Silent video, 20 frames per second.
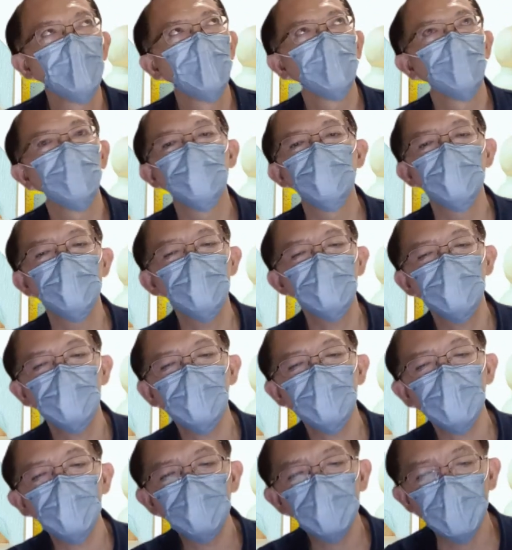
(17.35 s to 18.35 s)
以及香
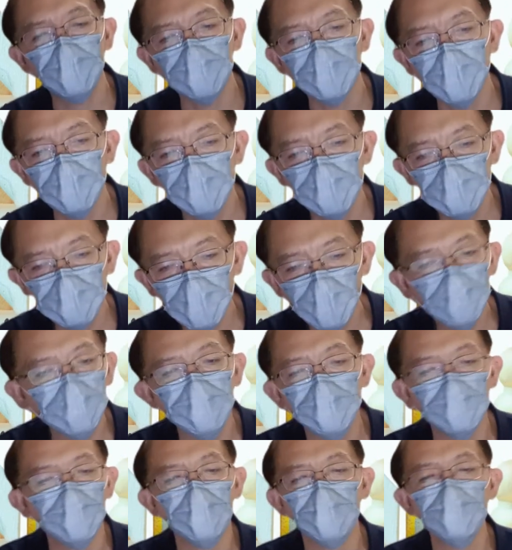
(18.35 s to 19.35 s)
港保单呢到
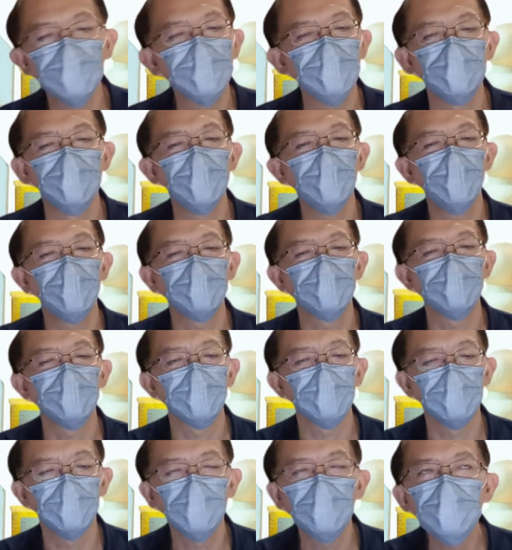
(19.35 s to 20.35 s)
底有怎么样
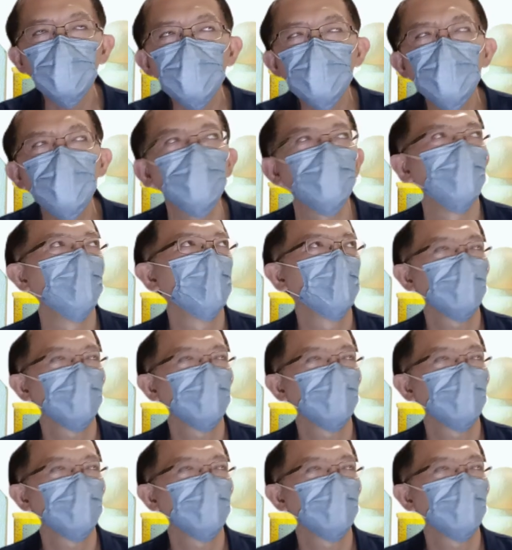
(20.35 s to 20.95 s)
的优势，